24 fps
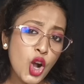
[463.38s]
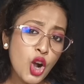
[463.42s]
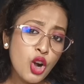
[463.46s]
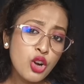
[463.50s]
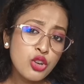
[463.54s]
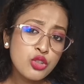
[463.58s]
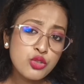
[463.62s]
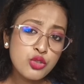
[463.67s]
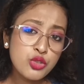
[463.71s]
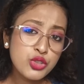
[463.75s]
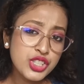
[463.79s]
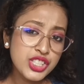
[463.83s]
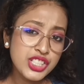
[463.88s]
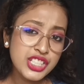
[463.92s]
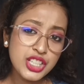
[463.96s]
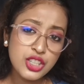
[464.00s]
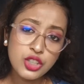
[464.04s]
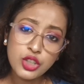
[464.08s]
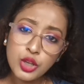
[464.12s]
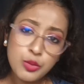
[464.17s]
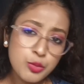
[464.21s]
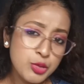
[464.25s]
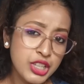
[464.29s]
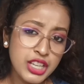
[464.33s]
তখন খুশি
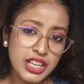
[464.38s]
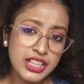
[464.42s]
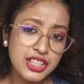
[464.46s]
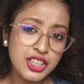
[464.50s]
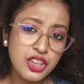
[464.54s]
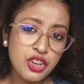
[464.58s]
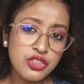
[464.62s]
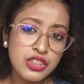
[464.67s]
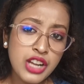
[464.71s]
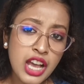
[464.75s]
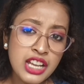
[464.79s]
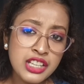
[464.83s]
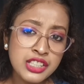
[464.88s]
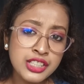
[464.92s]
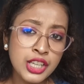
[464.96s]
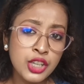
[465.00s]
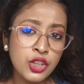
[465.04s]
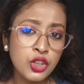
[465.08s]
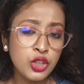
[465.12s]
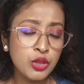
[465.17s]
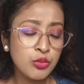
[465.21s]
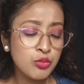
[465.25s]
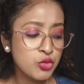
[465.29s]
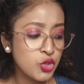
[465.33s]
যেরকম সেজেও না
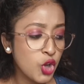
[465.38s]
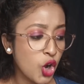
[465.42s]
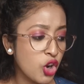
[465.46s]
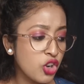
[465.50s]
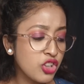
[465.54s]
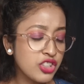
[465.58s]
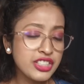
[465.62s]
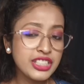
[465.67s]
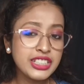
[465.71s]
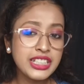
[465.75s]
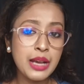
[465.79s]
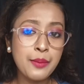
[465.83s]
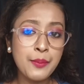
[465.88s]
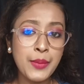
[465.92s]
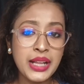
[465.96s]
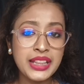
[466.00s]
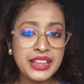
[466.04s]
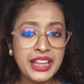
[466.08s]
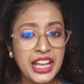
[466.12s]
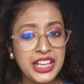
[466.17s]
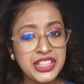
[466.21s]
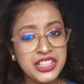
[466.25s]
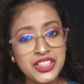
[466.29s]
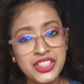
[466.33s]
সেরকম যখন যেটা
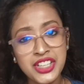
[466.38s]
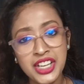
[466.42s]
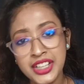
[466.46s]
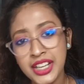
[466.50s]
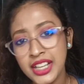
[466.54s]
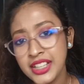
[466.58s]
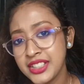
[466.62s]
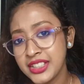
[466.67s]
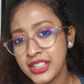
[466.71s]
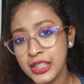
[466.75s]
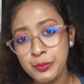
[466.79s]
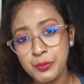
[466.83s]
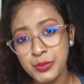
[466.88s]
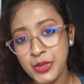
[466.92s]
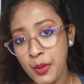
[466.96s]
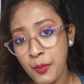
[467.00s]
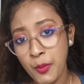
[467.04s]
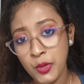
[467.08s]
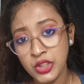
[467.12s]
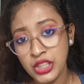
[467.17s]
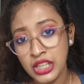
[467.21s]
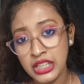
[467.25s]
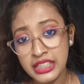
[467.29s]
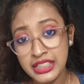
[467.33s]
মাথায় আসে সেটা স্ক্রিপ্টের
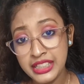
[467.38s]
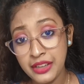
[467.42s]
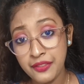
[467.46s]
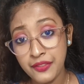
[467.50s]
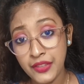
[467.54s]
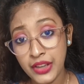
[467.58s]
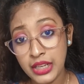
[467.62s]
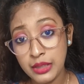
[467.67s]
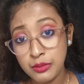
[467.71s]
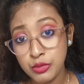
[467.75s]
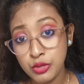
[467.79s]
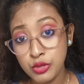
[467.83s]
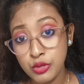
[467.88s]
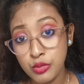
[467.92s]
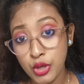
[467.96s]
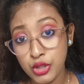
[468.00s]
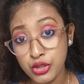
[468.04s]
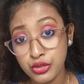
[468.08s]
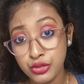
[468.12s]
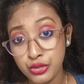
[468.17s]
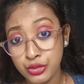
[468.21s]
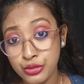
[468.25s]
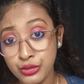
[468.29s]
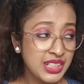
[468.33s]
মধ্যে লিখে ফেলে
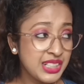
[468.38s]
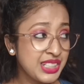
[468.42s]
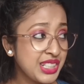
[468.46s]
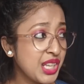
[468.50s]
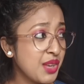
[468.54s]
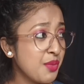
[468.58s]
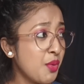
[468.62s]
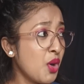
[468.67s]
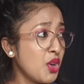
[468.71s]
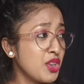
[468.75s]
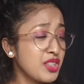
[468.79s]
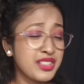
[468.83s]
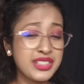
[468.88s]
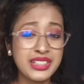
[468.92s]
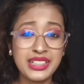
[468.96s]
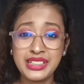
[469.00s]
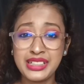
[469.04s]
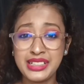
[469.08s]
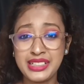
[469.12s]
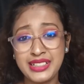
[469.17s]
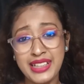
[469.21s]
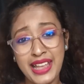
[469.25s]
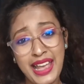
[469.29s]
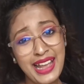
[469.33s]
ভুলবশত ডিভোর্স
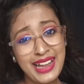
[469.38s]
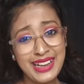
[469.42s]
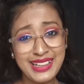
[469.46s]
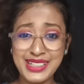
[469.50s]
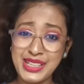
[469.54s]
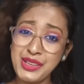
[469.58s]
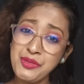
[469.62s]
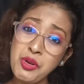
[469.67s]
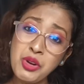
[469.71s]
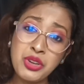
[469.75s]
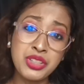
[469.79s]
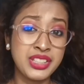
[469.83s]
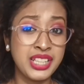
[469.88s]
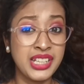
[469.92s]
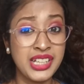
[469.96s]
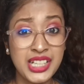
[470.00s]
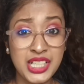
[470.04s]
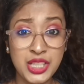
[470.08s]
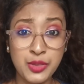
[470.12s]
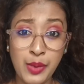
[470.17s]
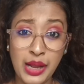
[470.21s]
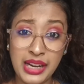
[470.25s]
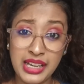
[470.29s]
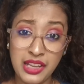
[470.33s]
সিরিজ হ্যাঁ ডিভোর্স
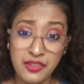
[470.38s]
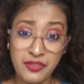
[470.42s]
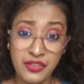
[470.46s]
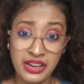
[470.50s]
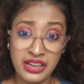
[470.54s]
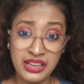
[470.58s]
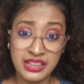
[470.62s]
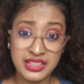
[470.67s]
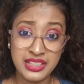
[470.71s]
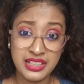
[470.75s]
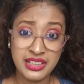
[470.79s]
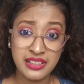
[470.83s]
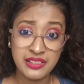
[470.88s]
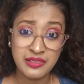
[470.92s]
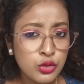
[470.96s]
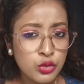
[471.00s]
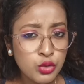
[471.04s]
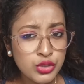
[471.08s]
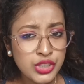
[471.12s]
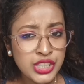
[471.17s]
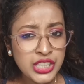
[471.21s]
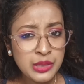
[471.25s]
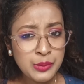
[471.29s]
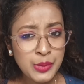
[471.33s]
সিরিজ বানিয়ে ফেলেছে
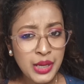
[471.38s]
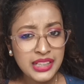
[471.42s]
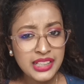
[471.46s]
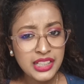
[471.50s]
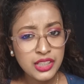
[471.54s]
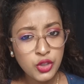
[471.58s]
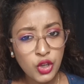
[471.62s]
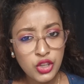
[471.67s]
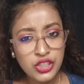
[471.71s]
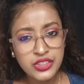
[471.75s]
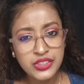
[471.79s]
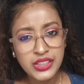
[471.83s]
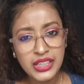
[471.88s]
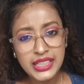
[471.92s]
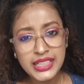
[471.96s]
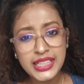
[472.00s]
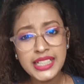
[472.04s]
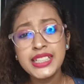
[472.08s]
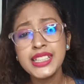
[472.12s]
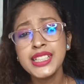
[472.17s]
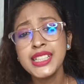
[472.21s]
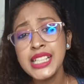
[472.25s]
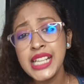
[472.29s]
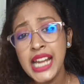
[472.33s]
দুদিন বাদে দশ
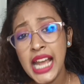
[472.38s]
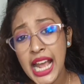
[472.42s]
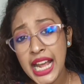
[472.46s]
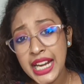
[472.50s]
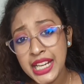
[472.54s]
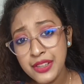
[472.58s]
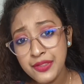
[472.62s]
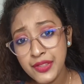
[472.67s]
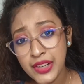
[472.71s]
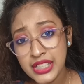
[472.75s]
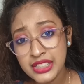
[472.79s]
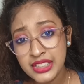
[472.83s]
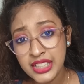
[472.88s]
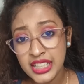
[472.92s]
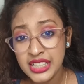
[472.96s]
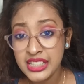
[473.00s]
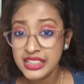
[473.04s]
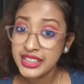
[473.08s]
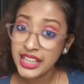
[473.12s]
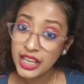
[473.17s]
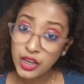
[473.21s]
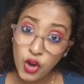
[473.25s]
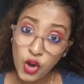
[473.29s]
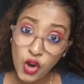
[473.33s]
তারিখে দিদির
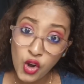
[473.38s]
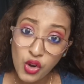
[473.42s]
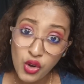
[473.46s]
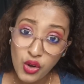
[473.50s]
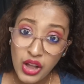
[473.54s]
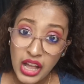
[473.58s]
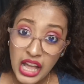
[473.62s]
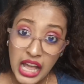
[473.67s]
অ্যানিভার্সারি দেখো